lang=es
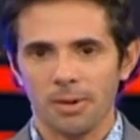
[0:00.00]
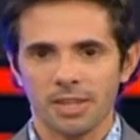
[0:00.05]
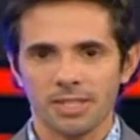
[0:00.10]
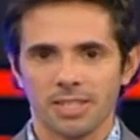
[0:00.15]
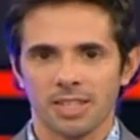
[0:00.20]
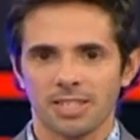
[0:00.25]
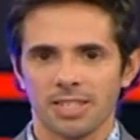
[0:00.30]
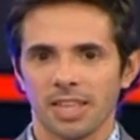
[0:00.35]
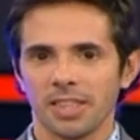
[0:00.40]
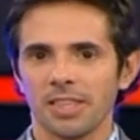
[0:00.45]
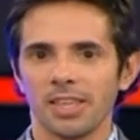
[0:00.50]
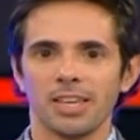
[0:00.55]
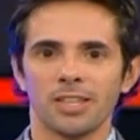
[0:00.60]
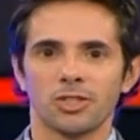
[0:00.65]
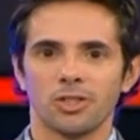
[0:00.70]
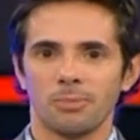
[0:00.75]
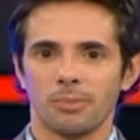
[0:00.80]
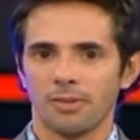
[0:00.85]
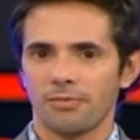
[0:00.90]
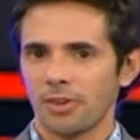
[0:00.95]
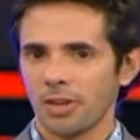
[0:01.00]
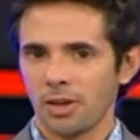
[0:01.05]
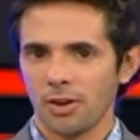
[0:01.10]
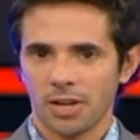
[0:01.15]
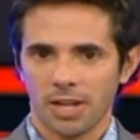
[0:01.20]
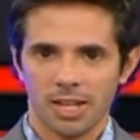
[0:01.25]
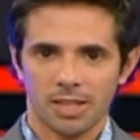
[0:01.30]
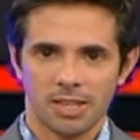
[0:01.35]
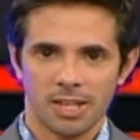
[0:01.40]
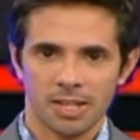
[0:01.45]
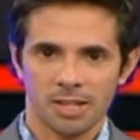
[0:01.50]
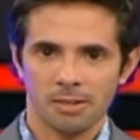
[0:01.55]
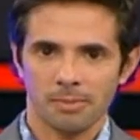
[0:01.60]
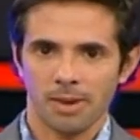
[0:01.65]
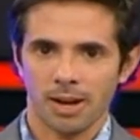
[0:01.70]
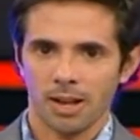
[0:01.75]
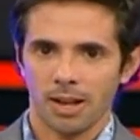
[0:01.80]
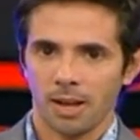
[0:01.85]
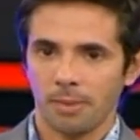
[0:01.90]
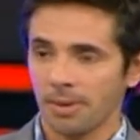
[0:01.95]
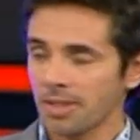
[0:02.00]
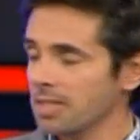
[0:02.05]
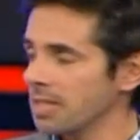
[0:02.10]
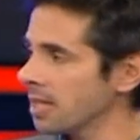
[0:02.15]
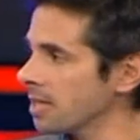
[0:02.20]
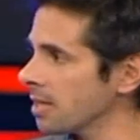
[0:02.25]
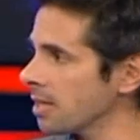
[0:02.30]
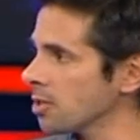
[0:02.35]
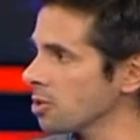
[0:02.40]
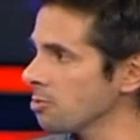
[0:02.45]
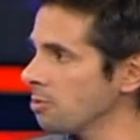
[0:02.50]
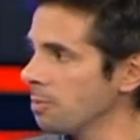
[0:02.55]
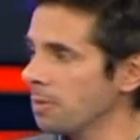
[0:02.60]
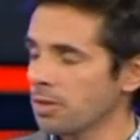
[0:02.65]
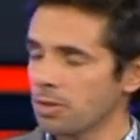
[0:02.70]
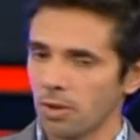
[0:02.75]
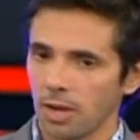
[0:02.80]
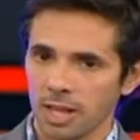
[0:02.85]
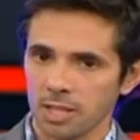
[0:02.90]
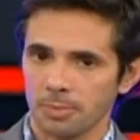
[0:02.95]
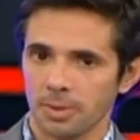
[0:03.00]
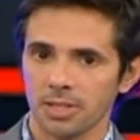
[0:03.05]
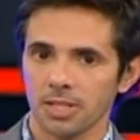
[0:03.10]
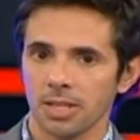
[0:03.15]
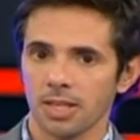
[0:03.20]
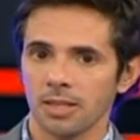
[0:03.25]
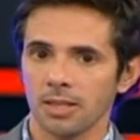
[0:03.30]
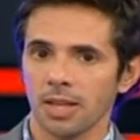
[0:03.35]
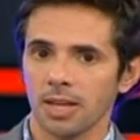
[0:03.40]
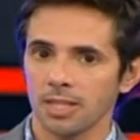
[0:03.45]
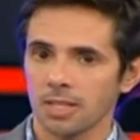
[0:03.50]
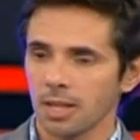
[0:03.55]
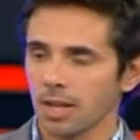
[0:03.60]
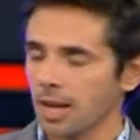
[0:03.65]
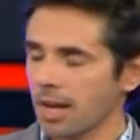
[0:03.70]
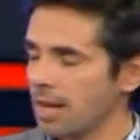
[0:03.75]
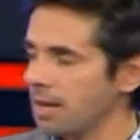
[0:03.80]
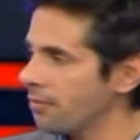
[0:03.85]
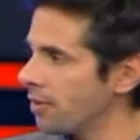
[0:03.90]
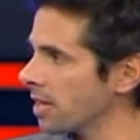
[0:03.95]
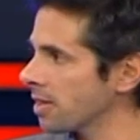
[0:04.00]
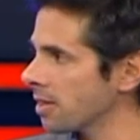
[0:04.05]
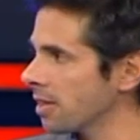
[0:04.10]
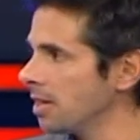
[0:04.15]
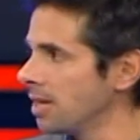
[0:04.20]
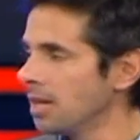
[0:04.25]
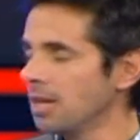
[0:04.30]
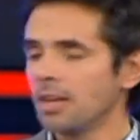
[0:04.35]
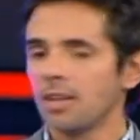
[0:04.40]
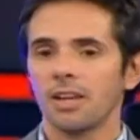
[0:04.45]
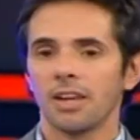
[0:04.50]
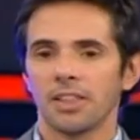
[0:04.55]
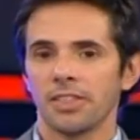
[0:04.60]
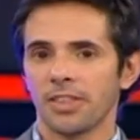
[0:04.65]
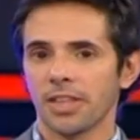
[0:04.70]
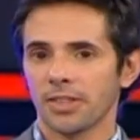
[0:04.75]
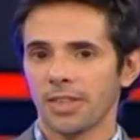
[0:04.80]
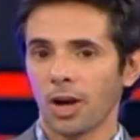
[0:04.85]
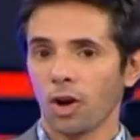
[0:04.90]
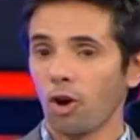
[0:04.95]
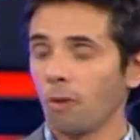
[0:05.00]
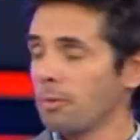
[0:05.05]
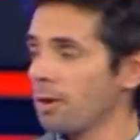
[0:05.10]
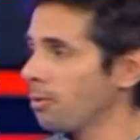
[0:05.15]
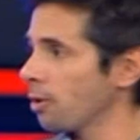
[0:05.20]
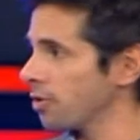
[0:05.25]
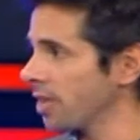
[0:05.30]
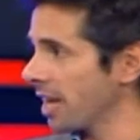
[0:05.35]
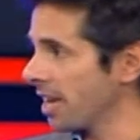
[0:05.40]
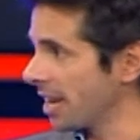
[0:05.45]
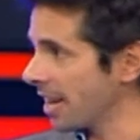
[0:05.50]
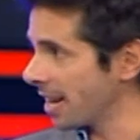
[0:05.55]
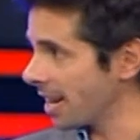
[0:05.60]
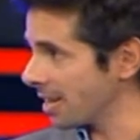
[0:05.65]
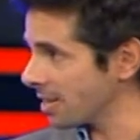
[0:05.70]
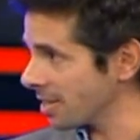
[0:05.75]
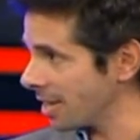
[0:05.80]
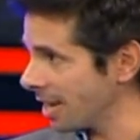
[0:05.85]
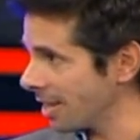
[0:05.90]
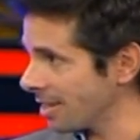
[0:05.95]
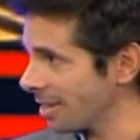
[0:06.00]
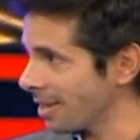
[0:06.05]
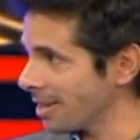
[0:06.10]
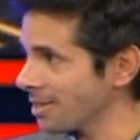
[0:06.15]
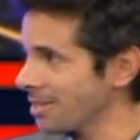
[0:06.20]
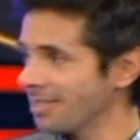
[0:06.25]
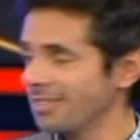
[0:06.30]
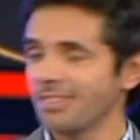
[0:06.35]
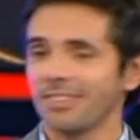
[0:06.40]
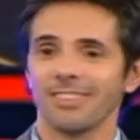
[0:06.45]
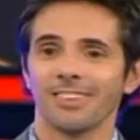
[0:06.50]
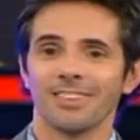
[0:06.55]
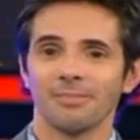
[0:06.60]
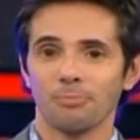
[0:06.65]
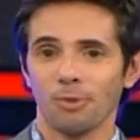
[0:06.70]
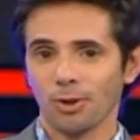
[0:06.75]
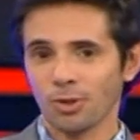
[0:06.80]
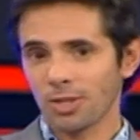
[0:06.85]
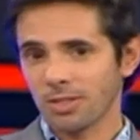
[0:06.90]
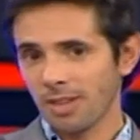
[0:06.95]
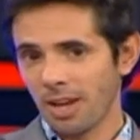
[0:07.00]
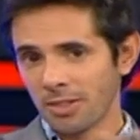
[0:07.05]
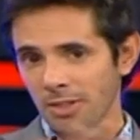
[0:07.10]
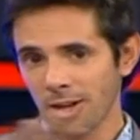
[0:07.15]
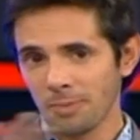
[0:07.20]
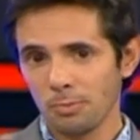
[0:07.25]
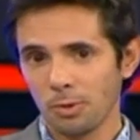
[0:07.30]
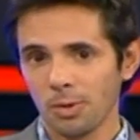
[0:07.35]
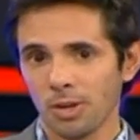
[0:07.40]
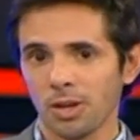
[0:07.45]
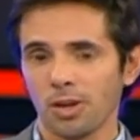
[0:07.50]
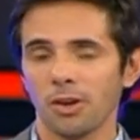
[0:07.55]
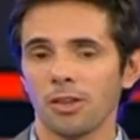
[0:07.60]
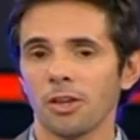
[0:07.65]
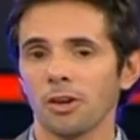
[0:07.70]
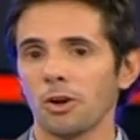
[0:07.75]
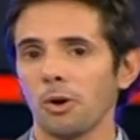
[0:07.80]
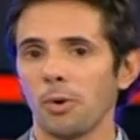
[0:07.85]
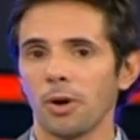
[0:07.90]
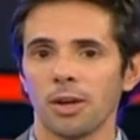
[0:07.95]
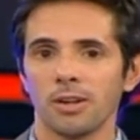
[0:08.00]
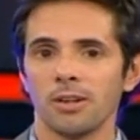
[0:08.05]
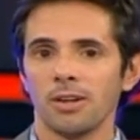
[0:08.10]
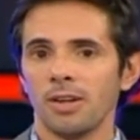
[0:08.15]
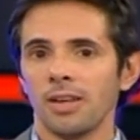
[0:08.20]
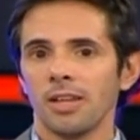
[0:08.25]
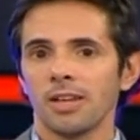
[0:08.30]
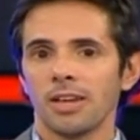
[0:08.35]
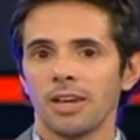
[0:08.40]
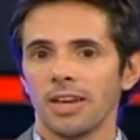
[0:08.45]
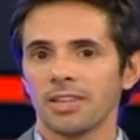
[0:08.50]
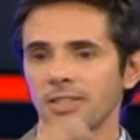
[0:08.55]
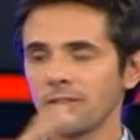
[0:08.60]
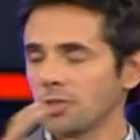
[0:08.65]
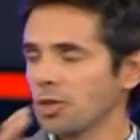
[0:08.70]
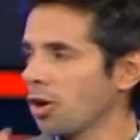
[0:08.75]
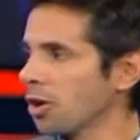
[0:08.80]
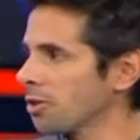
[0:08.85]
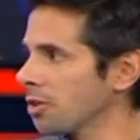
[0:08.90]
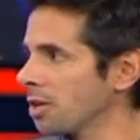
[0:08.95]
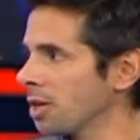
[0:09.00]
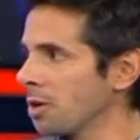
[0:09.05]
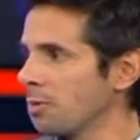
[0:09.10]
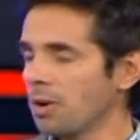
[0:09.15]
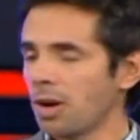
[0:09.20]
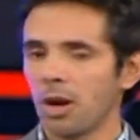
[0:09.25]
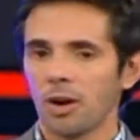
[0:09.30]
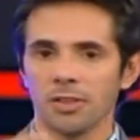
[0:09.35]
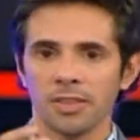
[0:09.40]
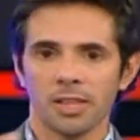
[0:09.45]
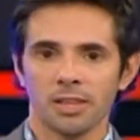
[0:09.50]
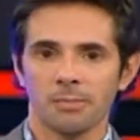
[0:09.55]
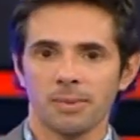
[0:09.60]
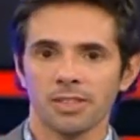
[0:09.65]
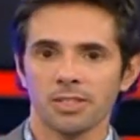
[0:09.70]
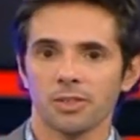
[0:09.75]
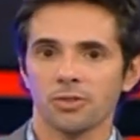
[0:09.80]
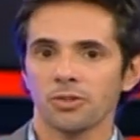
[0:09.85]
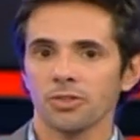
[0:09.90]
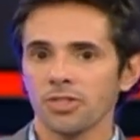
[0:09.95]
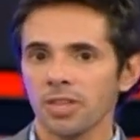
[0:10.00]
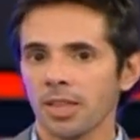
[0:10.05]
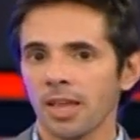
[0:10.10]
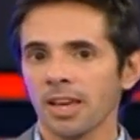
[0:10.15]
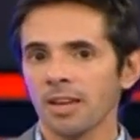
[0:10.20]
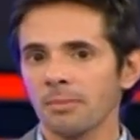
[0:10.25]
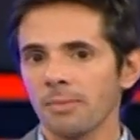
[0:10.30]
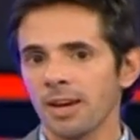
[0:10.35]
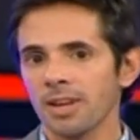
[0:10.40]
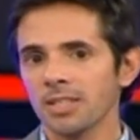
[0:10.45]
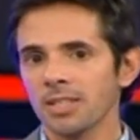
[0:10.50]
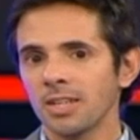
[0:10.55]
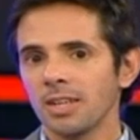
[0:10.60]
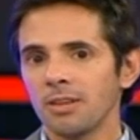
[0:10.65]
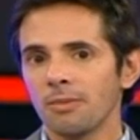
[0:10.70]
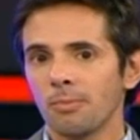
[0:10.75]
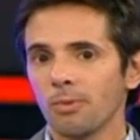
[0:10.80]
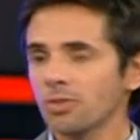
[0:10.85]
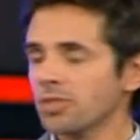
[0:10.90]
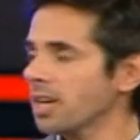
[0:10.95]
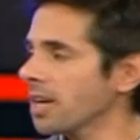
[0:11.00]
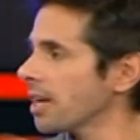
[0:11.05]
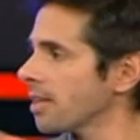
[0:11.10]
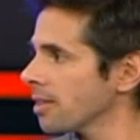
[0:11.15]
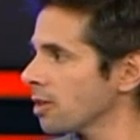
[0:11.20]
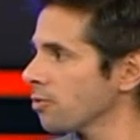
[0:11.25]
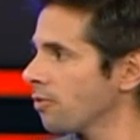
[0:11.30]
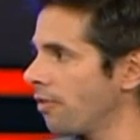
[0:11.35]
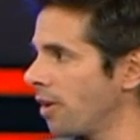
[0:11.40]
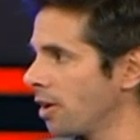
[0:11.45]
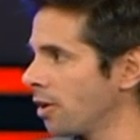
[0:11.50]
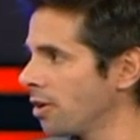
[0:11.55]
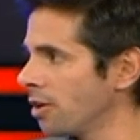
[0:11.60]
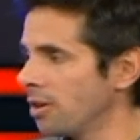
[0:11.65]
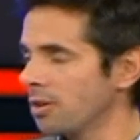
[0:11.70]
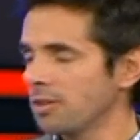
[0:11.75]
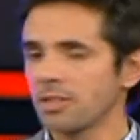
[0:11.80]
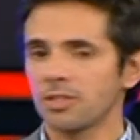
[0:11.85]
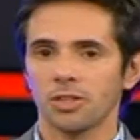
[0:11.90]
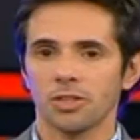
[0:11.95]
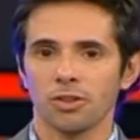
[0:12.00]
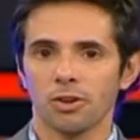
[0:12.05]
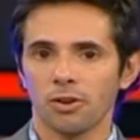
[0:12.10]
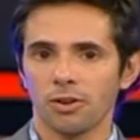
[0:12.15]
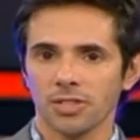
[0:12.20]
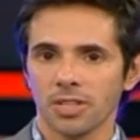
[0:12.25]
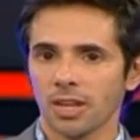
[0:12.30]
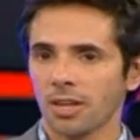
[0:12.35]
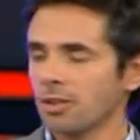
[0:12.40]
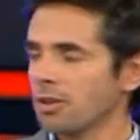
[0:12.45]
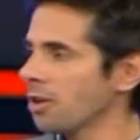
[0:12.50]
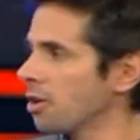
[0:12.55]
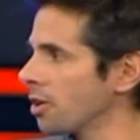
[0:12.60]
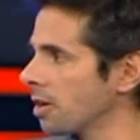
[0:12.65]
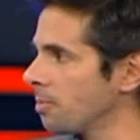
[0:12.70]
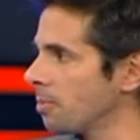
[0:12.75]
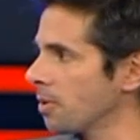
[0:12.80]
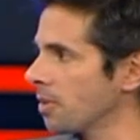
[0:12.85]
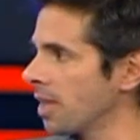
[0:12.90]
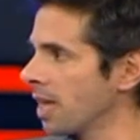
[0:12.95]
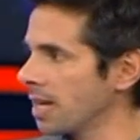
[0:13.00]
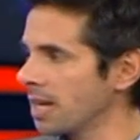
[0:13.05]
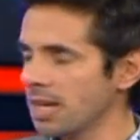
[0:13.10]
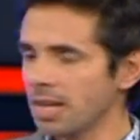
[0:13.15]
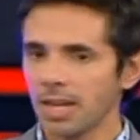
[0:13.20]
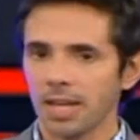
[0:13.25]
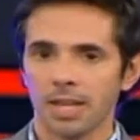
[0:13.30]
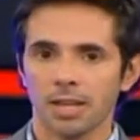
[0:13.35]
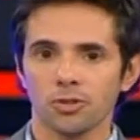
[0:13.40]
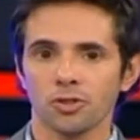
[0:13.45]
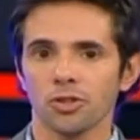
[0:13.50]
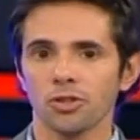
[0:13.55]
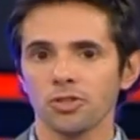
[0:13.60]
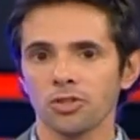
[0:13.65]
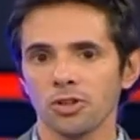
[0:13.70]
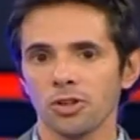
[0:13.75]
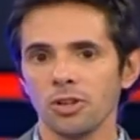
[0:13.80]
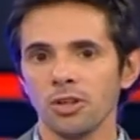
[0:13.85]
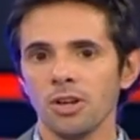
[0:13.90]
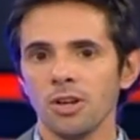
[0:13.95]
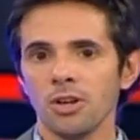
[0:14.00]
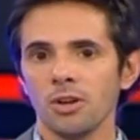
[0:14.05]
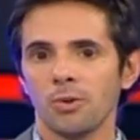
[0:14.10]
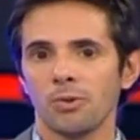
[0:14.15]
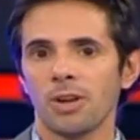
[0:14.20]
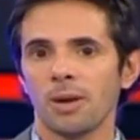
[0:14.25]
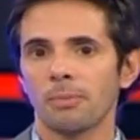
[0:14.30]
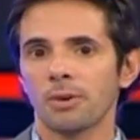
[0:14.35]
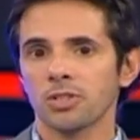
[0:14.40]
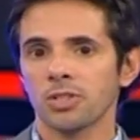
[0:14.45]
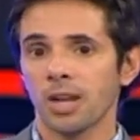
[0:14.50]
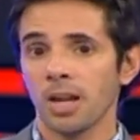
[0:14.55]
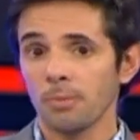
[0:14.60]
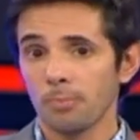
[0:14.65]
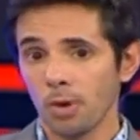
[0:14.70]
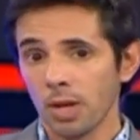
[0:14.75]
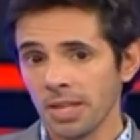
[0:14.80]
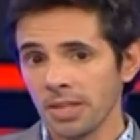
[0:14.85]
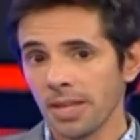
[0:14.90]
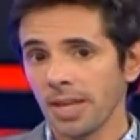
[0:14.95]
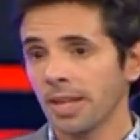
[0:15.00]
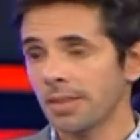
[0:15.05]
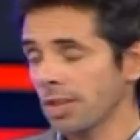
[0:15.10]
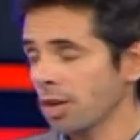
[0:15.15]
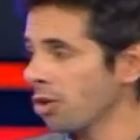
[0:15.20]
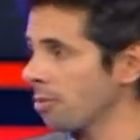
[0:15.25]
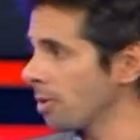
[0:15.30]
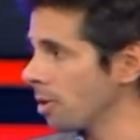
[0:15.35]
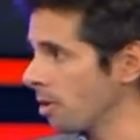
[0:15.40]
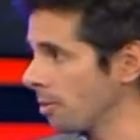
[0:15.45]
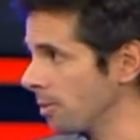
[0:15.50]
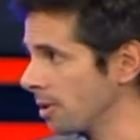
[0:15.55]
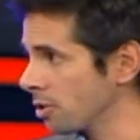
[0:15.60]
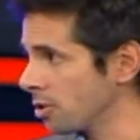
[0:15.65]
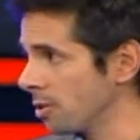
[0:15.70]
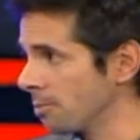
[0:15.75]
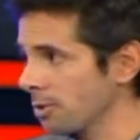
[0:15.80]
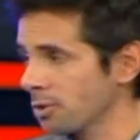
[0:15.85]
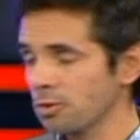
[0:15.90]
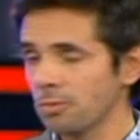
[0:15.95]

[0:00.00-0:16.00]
veces han dicho preferido Cristina y demás. La presidenta en su momento, la expresidenta Jean Calafate, destacó mis botas negras altas. Porque yo estaba dentro del público y dijo, bueno, ese chico que tiene buena onda y demás. Entonces, de ahí el más, Mucha gente fanó diciendo cosas que no correspondían ni nada. Yo soy una persona política, tengo mi convicción, por